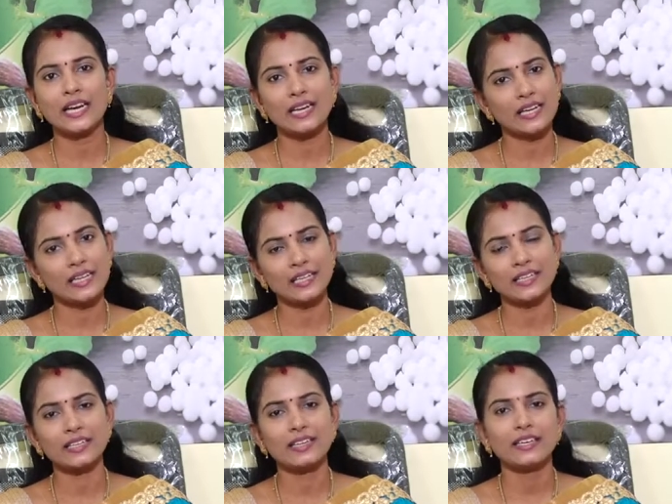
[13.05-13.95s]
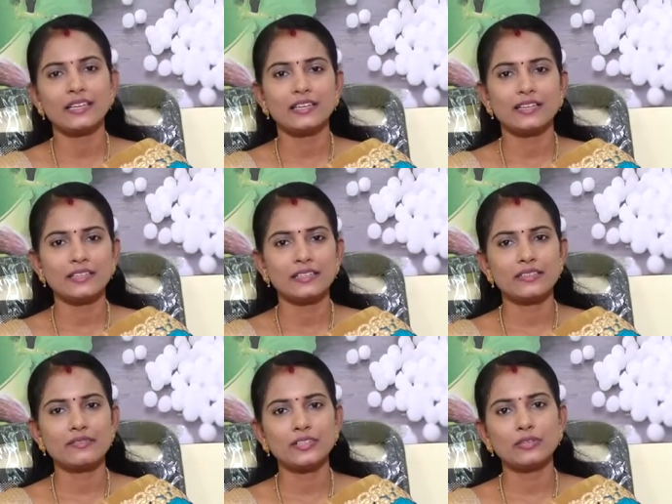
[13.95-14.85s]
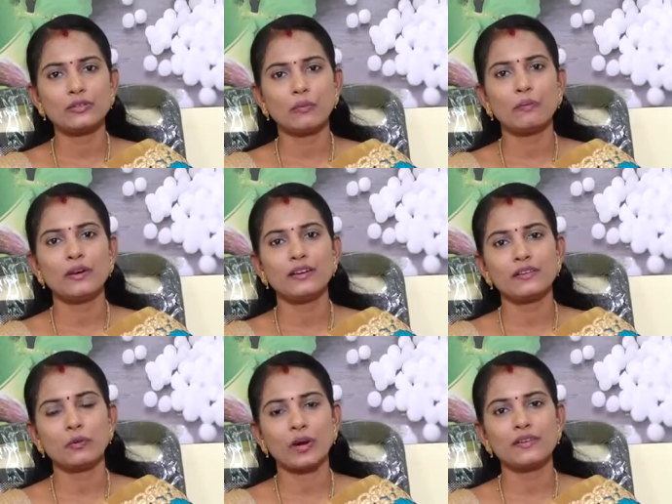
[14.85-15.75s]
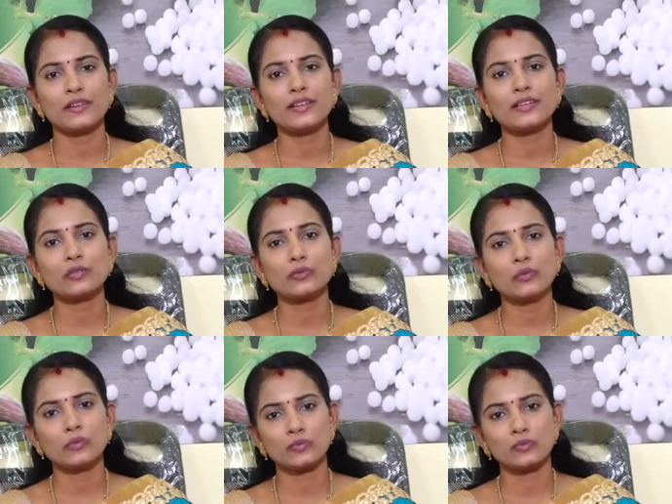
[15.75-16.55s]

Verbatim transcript: என்ன இருக்குது இது வந்து ரொம்ப ஒன் இயர் டூ